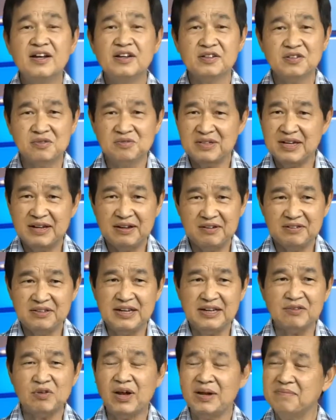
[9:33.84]
chúng ta có thể
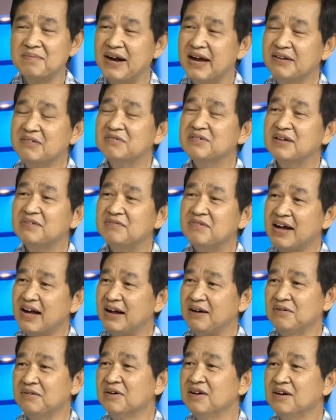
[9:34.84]
thoải mái chúng ta
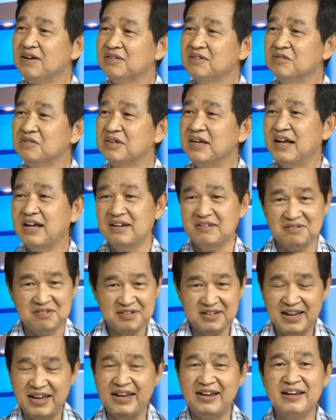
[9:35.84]
vào, chúng ta có
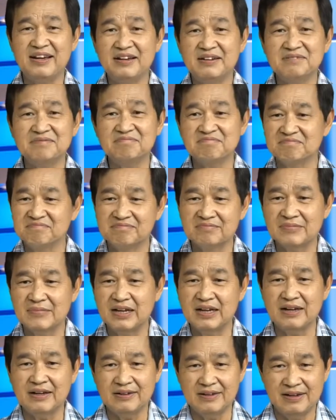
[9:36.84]
thể
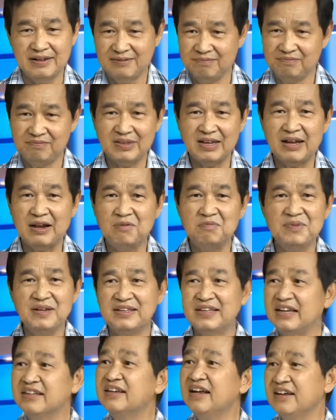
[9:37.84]
không bị
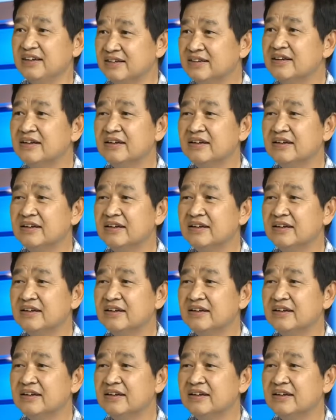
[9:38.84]
tính tiền.